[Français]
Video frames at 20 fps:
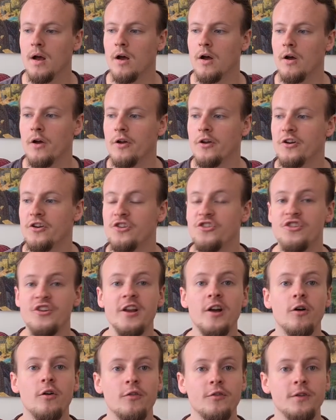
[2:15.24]
euh,
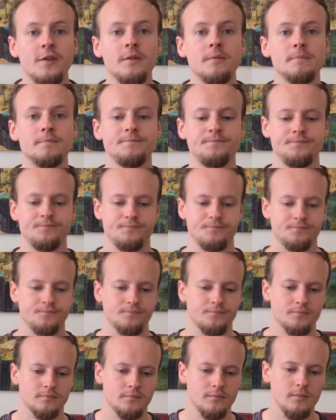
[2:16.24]
j'ai envie
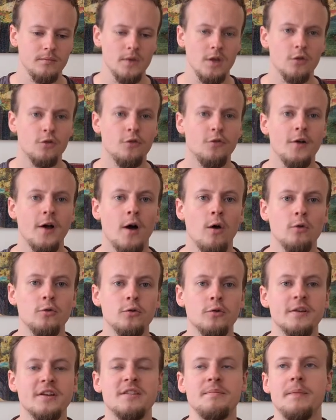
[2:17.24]
de faire un
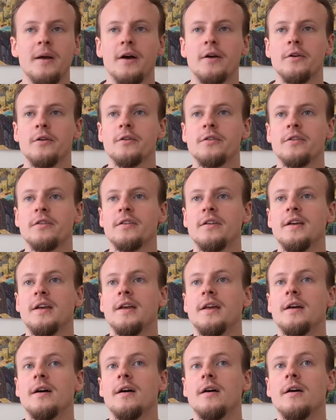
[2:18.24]
retour d'expérience
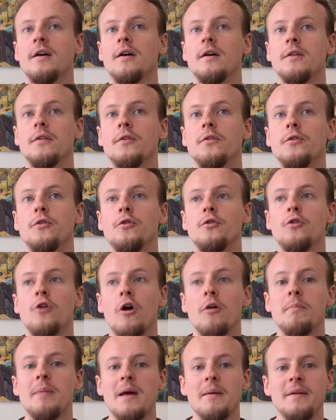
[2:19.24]
et euh, de
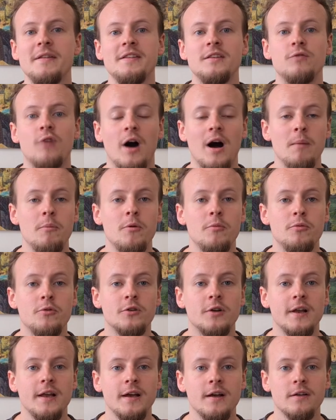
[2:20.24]
leur permettre d'y voir un peu plus
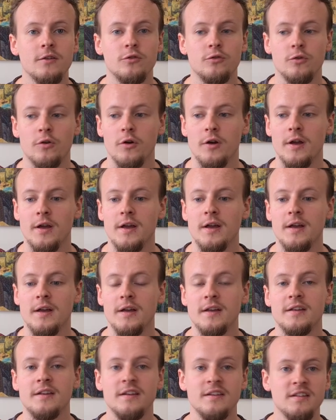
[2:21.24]
clair sur
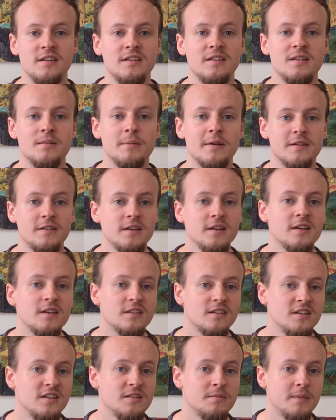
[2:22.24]
qu'est-ce qui s'est passé,
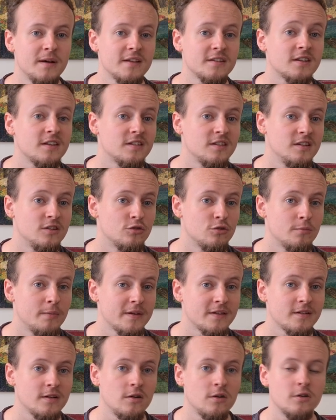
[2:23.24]
qu'est-ce qui se passe, qu'est-ce qui se
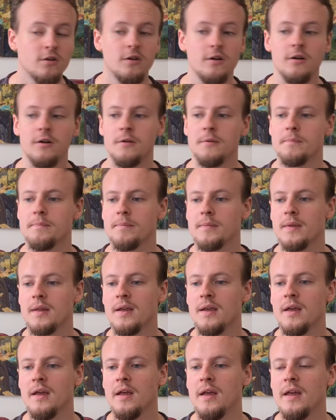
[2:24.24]
passera encore,
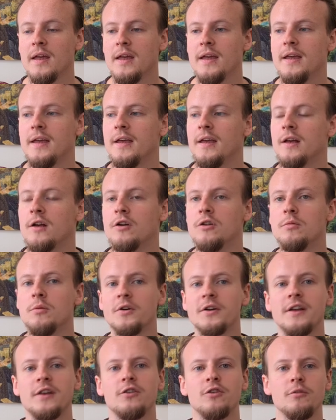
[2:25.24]
et
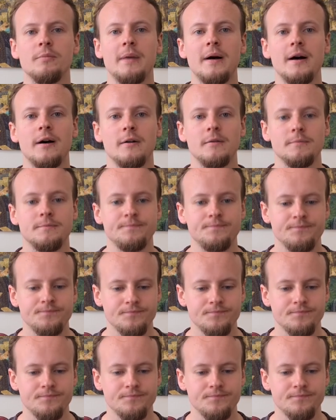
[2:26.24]
comment quelque part